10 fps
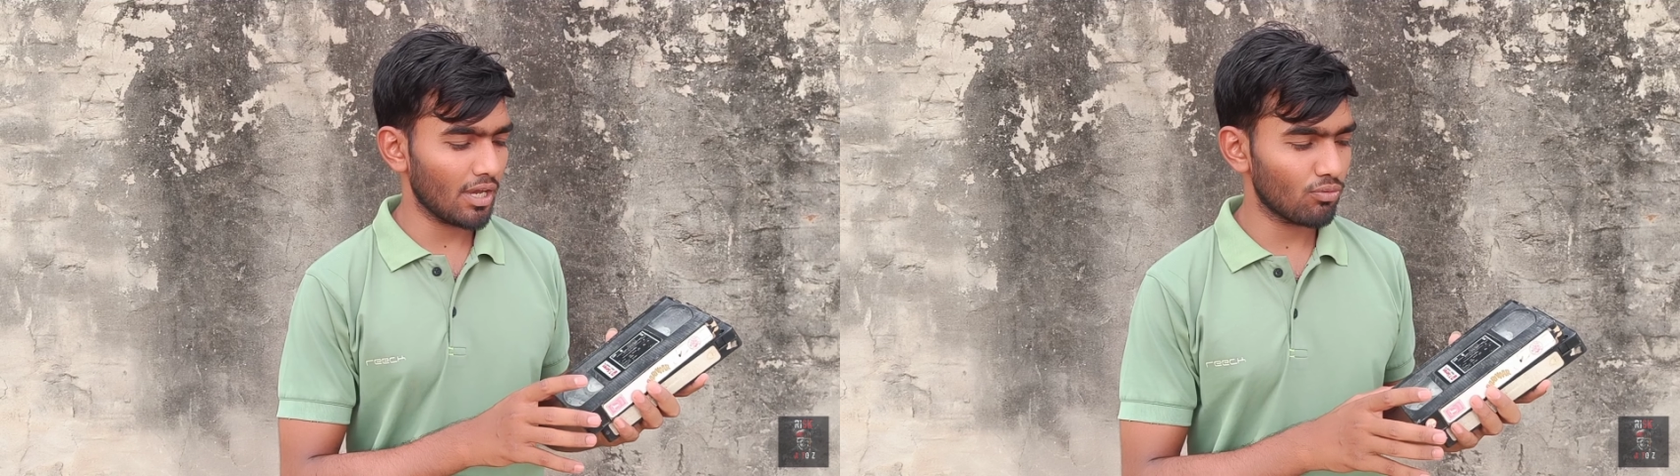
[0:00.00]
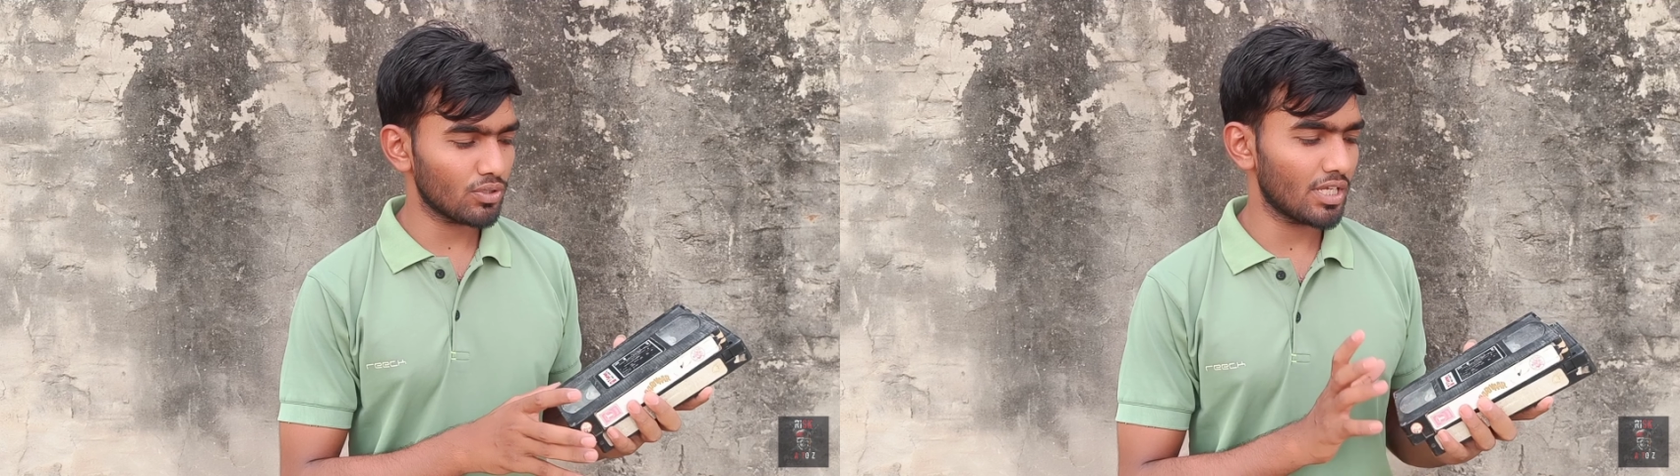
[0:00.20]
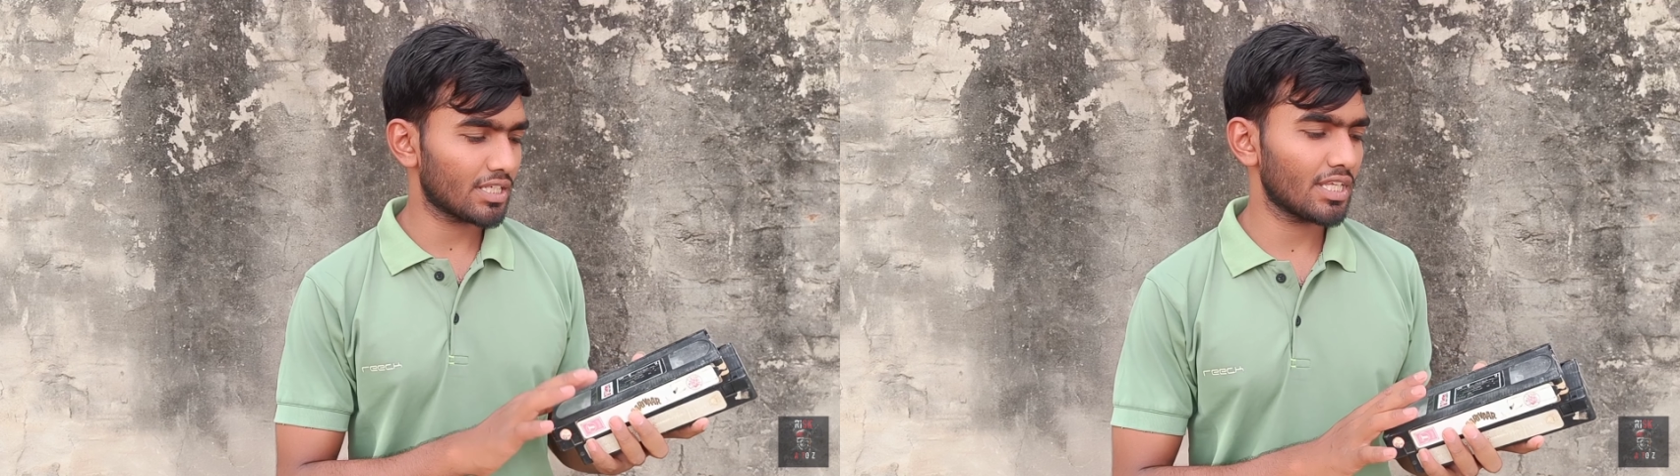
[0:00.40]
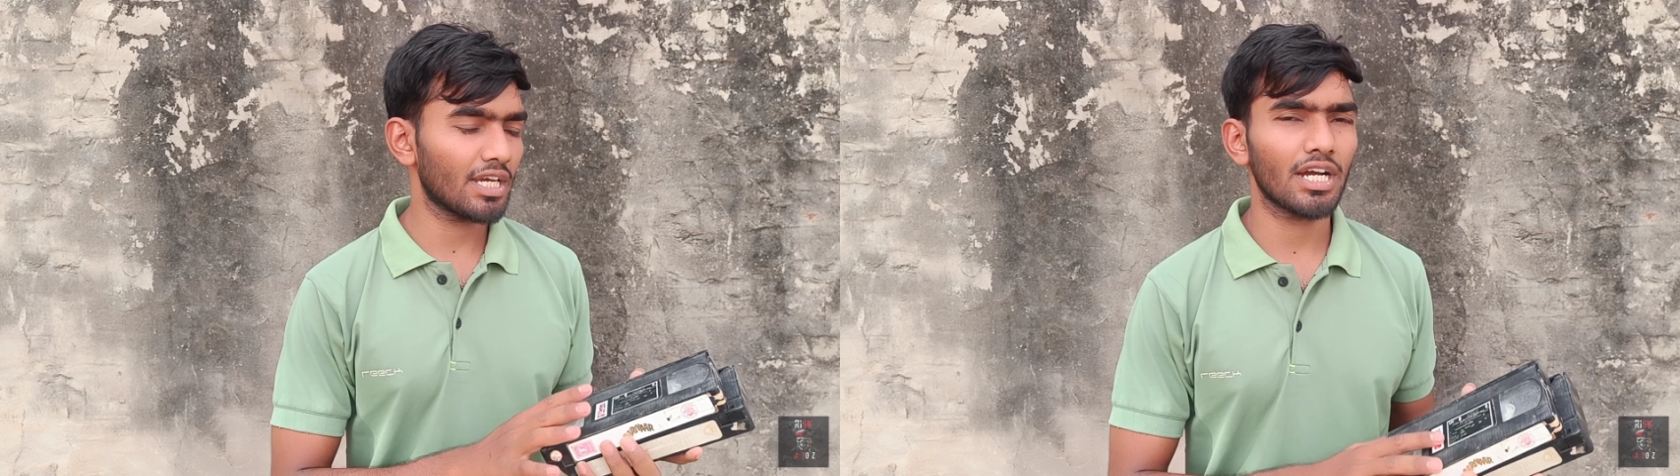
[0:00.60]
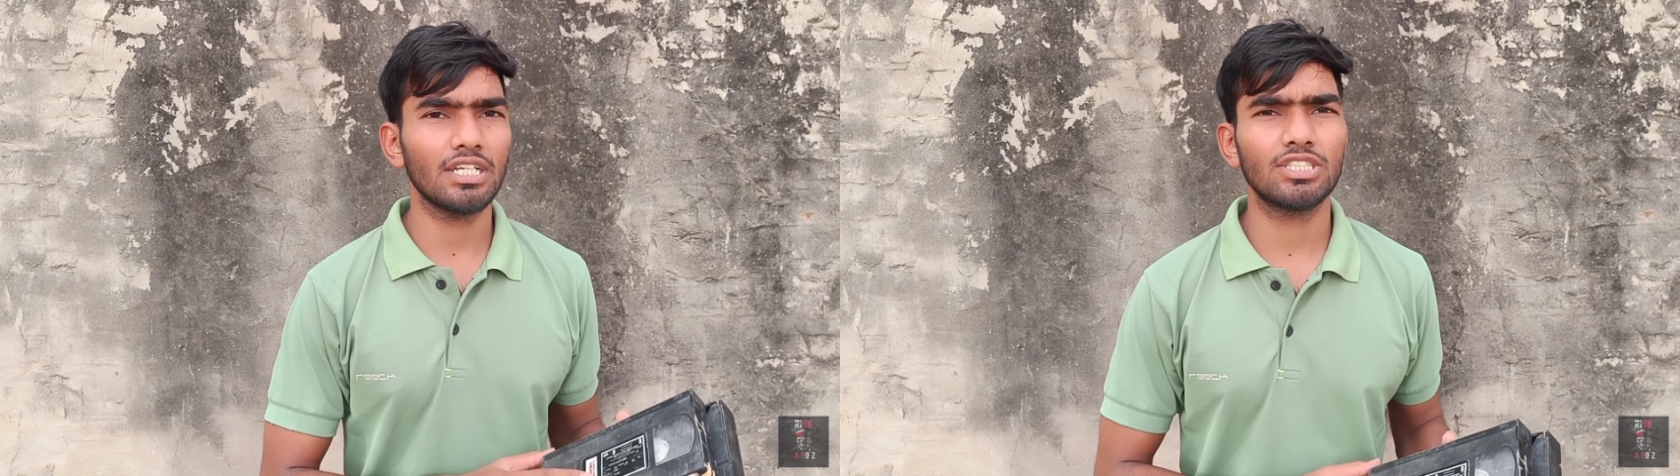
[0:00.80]
है वो देखते
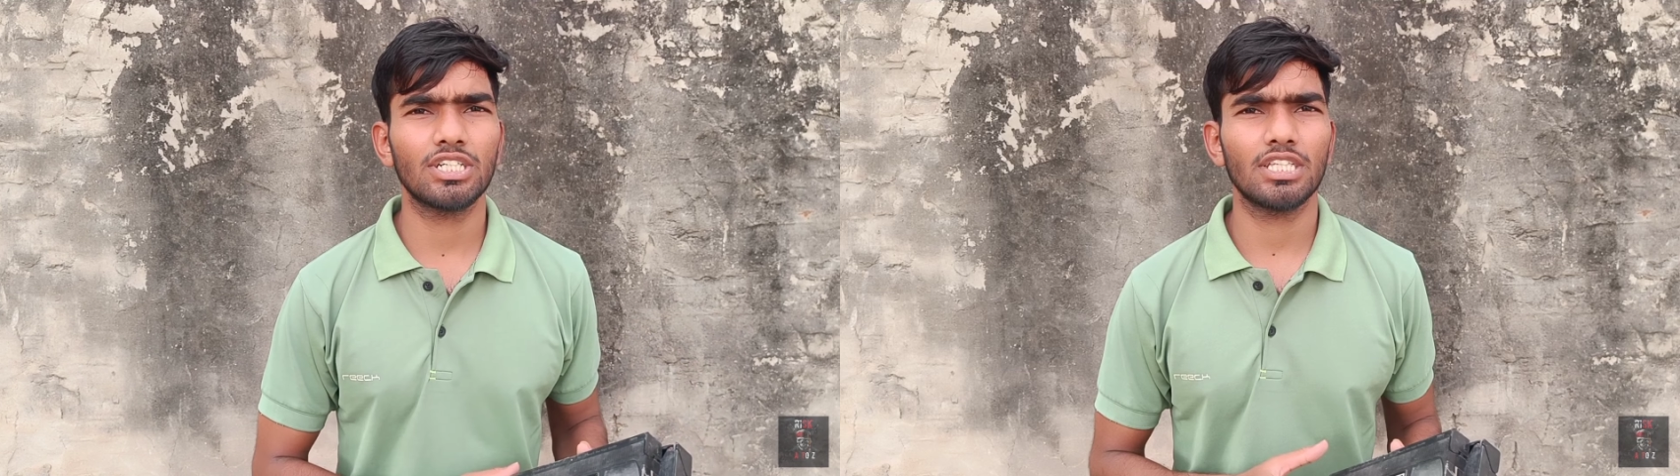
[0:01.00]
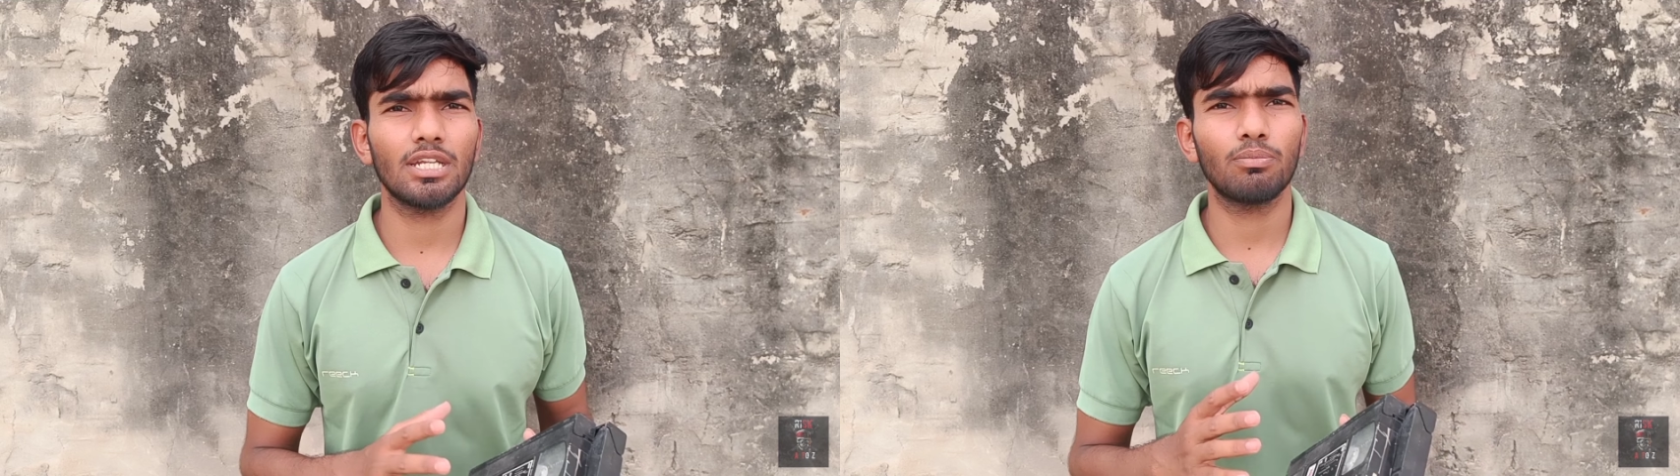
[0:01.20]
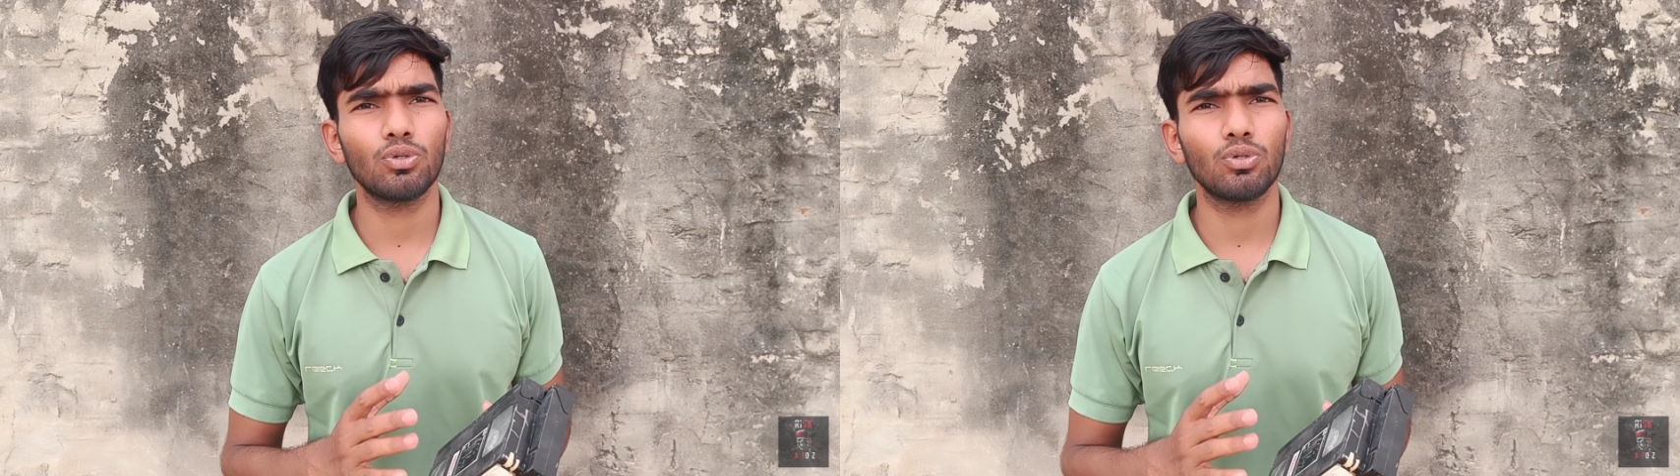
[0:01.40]
हैं गाइज कितने